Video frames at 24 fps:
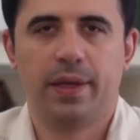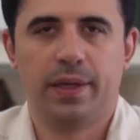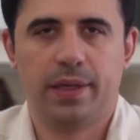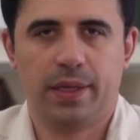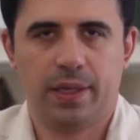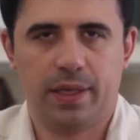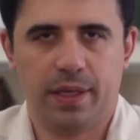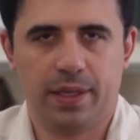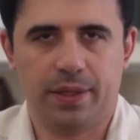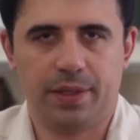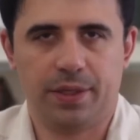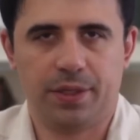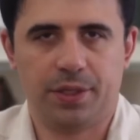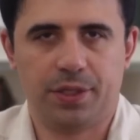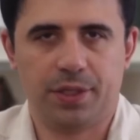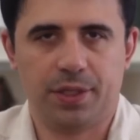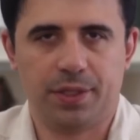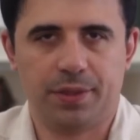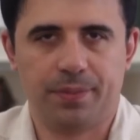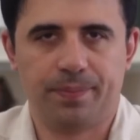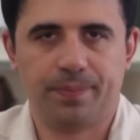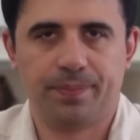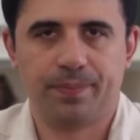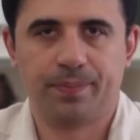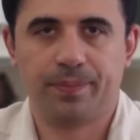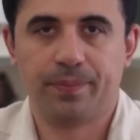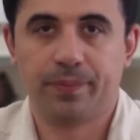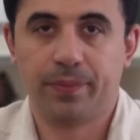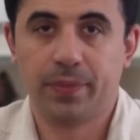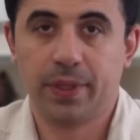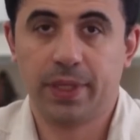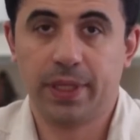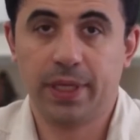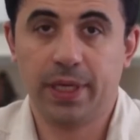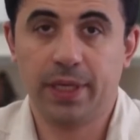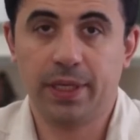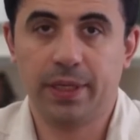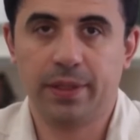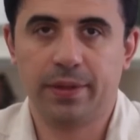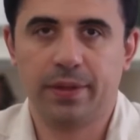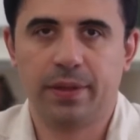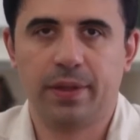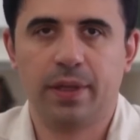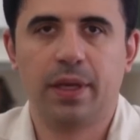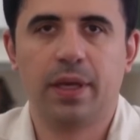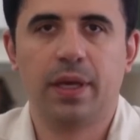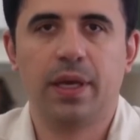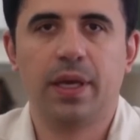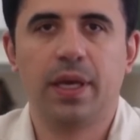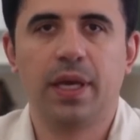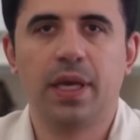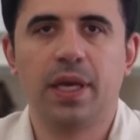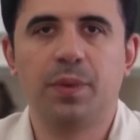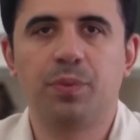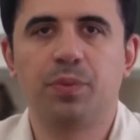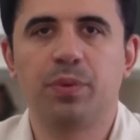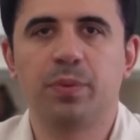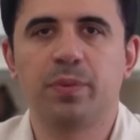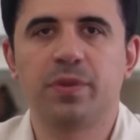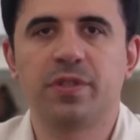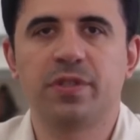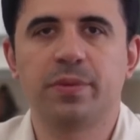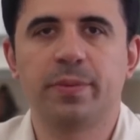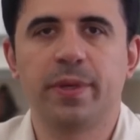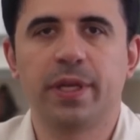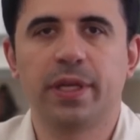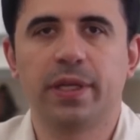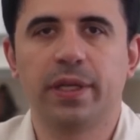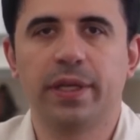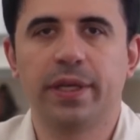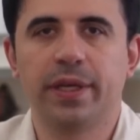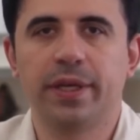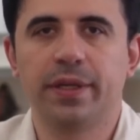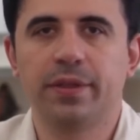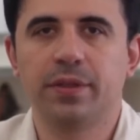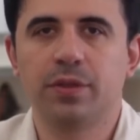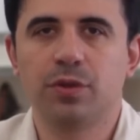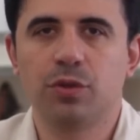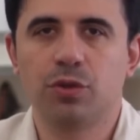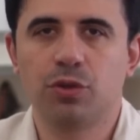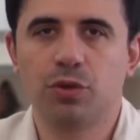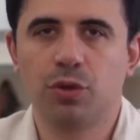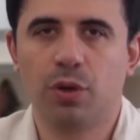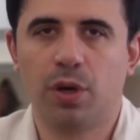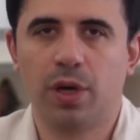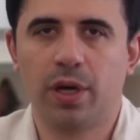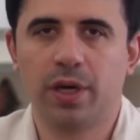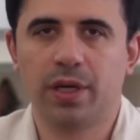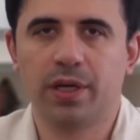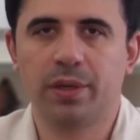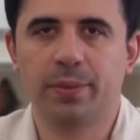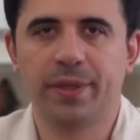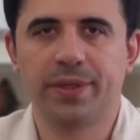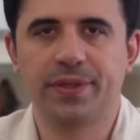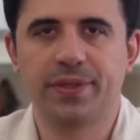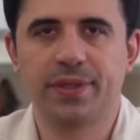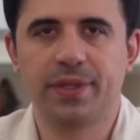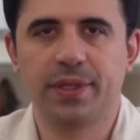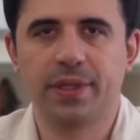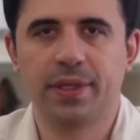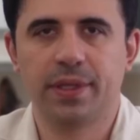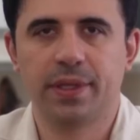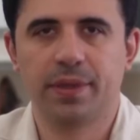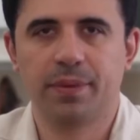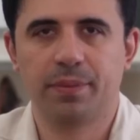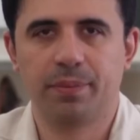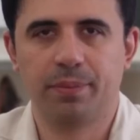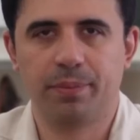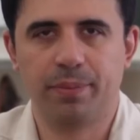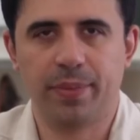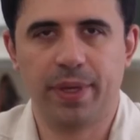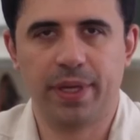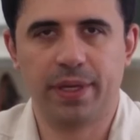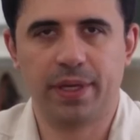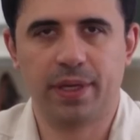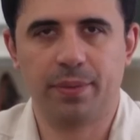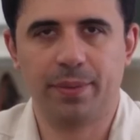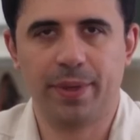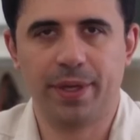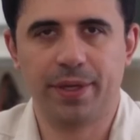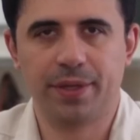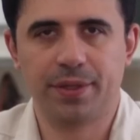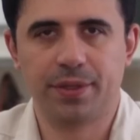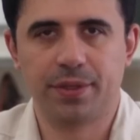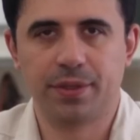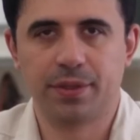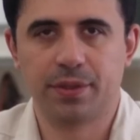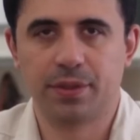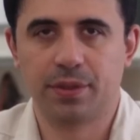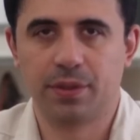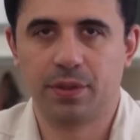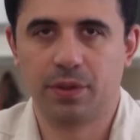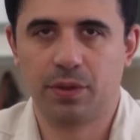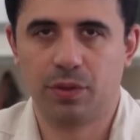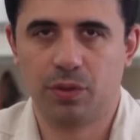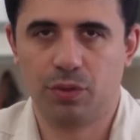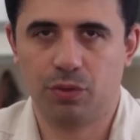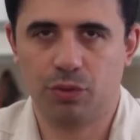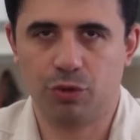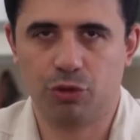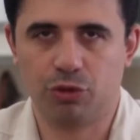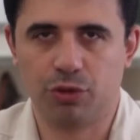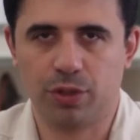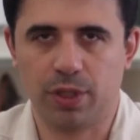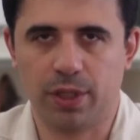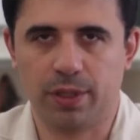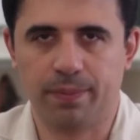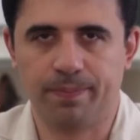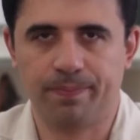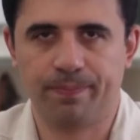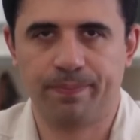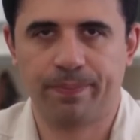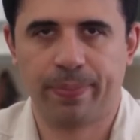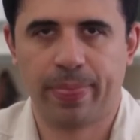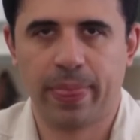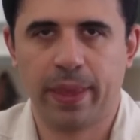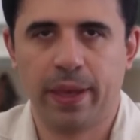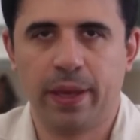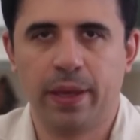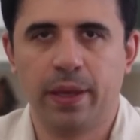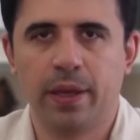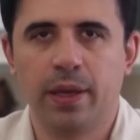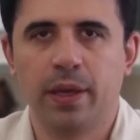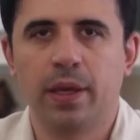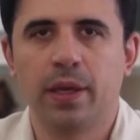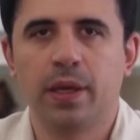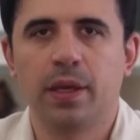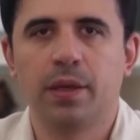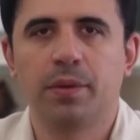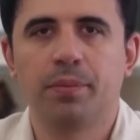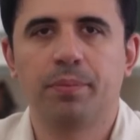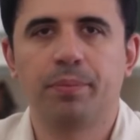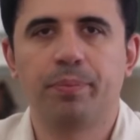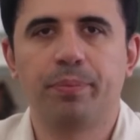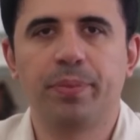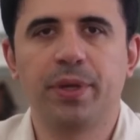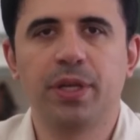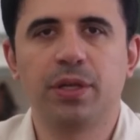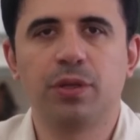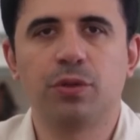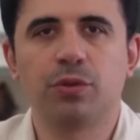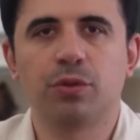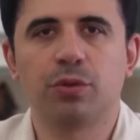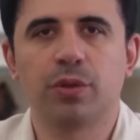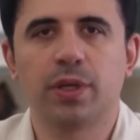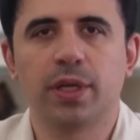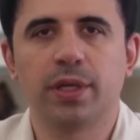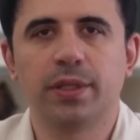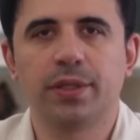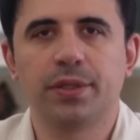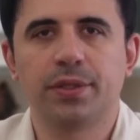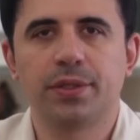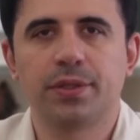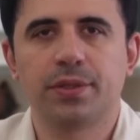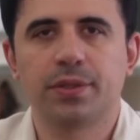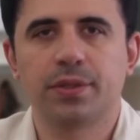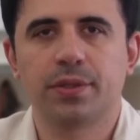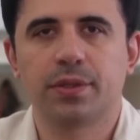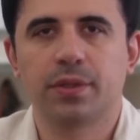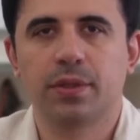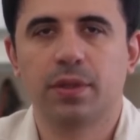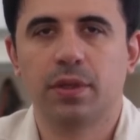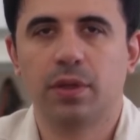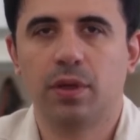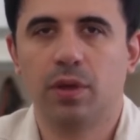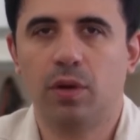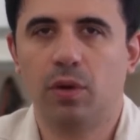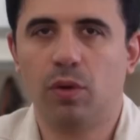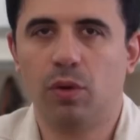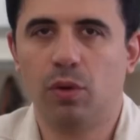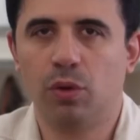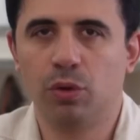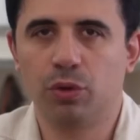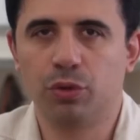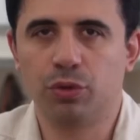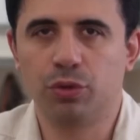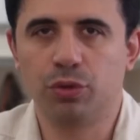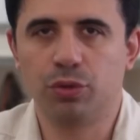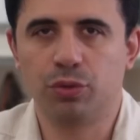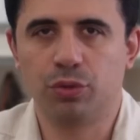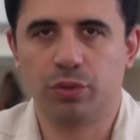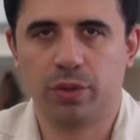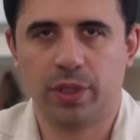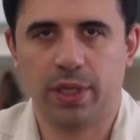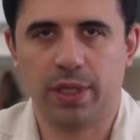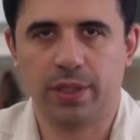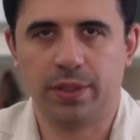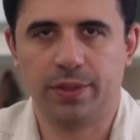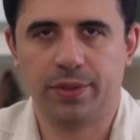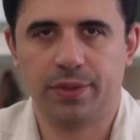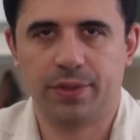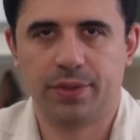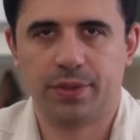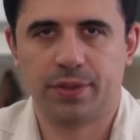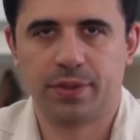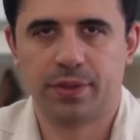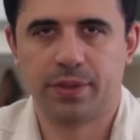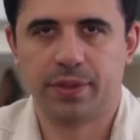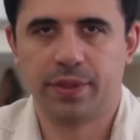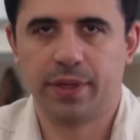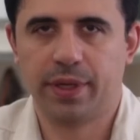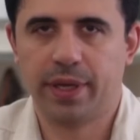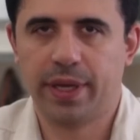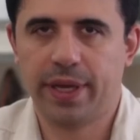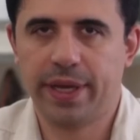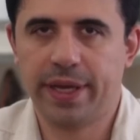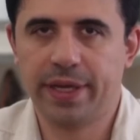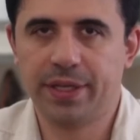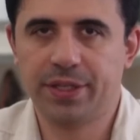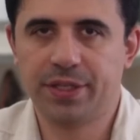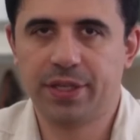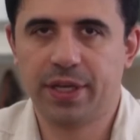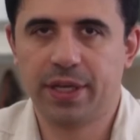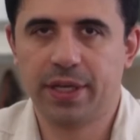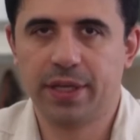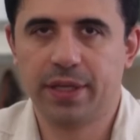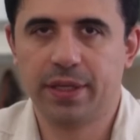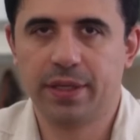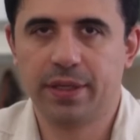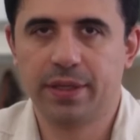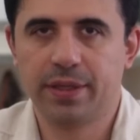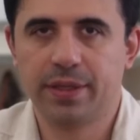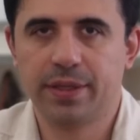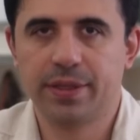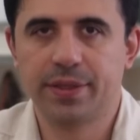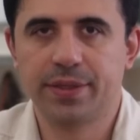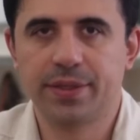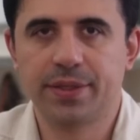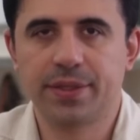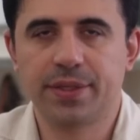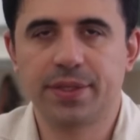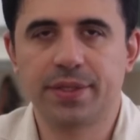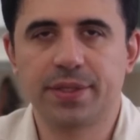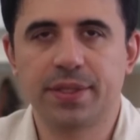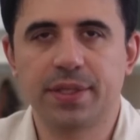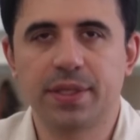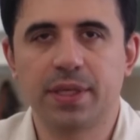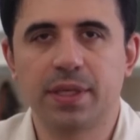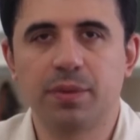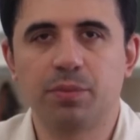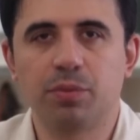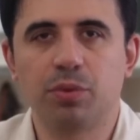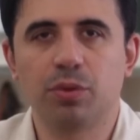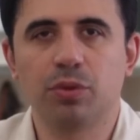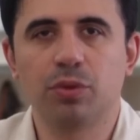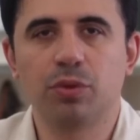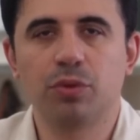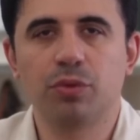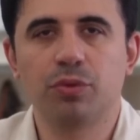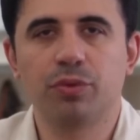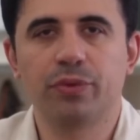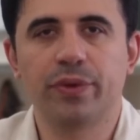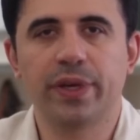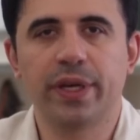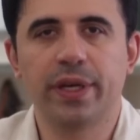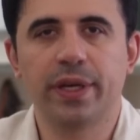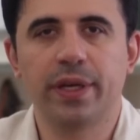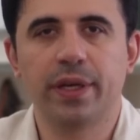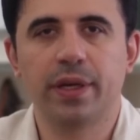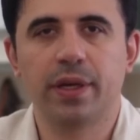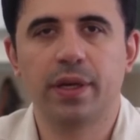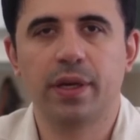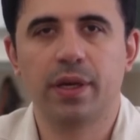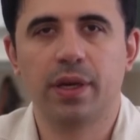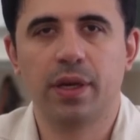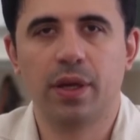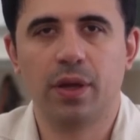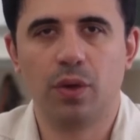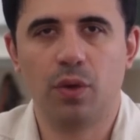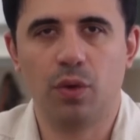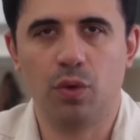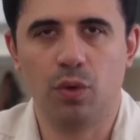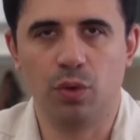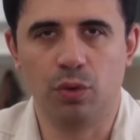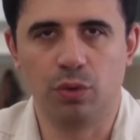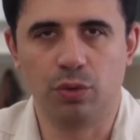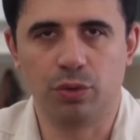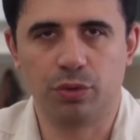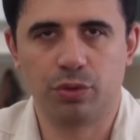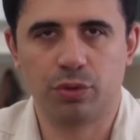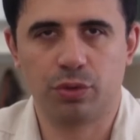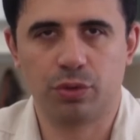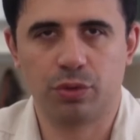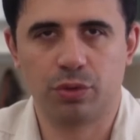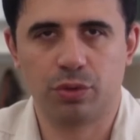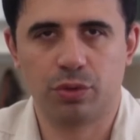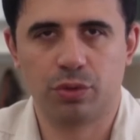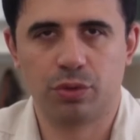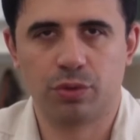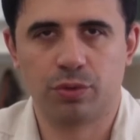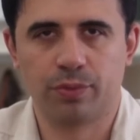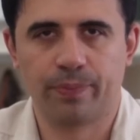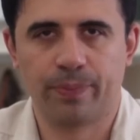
Kardeşlerim, gelin hepimizi bekleyen şu akıbeti beraber düşünelim. Bir gün gelir, o gün gelir. Ecel sizi de bulur ve ölürsünüz.